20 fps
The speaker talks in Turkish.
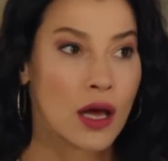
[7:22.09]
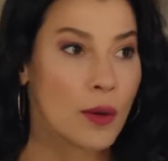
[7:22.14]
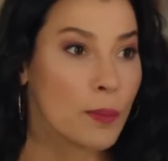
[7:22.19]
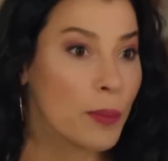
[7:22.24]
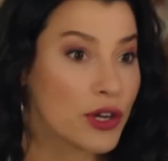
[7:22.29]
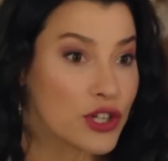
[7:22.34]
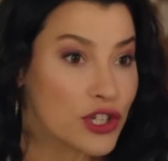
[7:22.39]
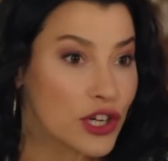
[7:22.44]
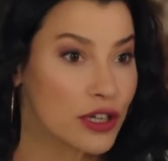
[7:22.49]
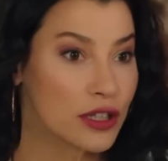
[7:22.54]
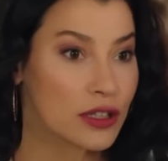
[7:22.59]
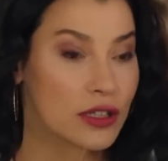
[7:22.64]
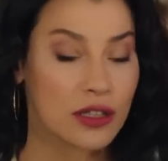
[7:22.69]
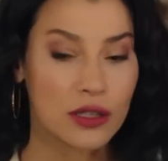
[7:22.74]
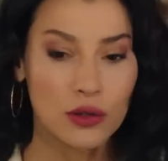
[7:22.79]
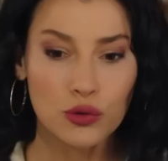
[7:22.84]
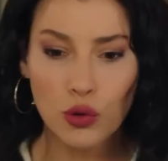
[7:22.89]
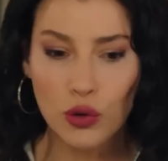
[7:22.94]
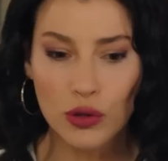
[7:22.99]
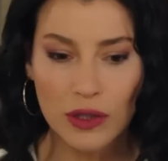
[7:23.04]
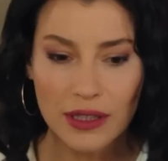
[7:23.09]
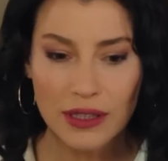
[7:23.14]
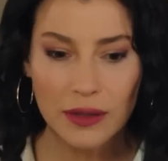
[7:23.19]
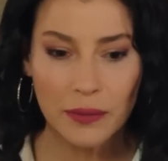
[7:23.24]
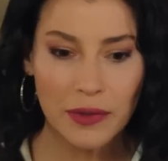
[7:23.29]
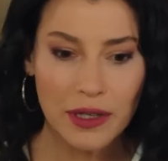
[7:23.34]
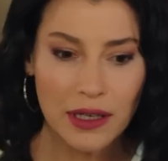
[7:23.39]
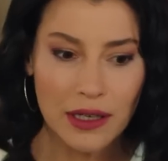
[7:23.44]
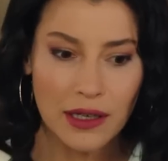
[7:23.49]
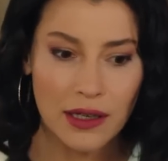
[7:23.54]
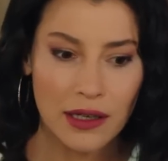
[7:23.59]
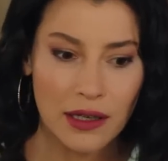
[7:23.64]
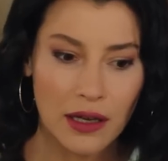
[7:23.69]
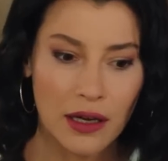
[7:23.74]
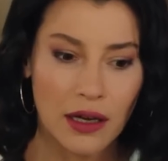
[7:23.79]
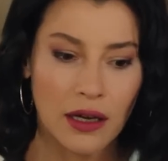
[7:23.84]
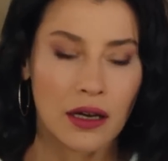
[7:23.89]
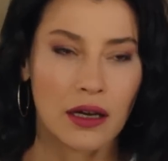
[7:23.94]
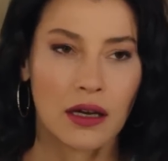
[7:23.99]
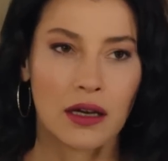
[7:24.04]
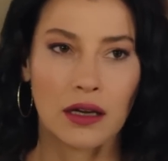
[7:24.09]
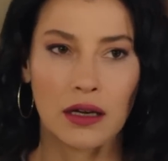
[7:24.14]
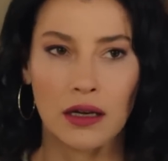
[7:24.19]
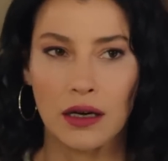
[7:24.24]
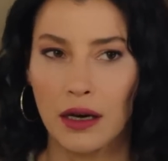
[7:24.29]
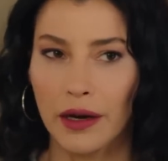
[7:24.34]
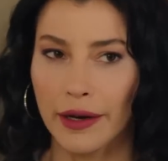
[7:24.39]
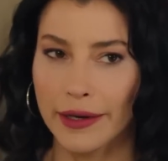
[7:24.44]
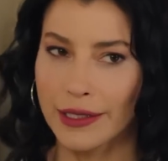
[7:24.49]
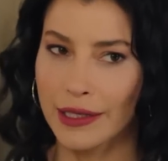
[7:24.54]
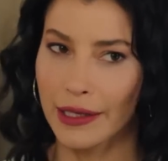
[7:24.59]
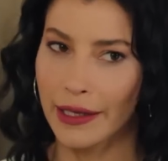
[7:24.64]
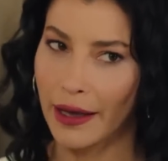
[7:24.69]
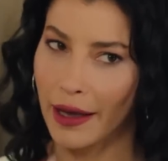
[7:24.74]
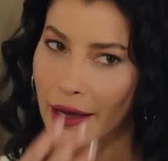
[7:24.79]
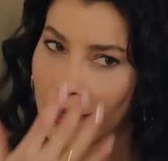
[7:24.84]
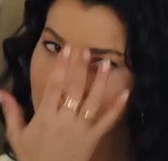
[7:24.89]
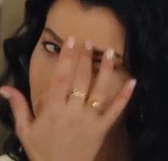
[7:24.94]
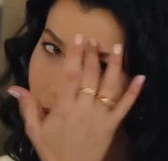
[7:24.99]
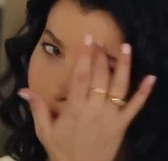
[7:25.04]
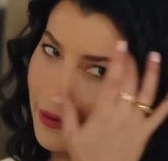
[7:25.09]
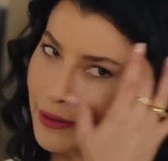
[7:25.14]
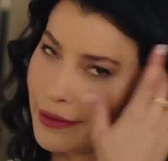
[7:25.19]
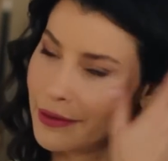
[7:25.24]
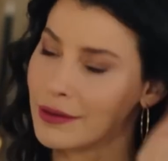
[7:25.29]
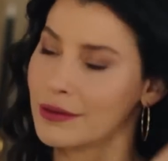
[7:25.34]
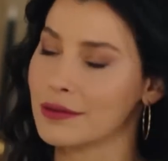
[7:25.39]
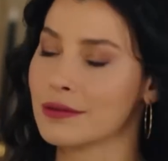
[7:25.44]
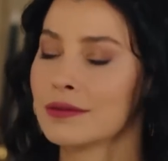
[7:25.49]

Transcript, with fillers: başarılı, donanımlı. Ayrıca kel değil.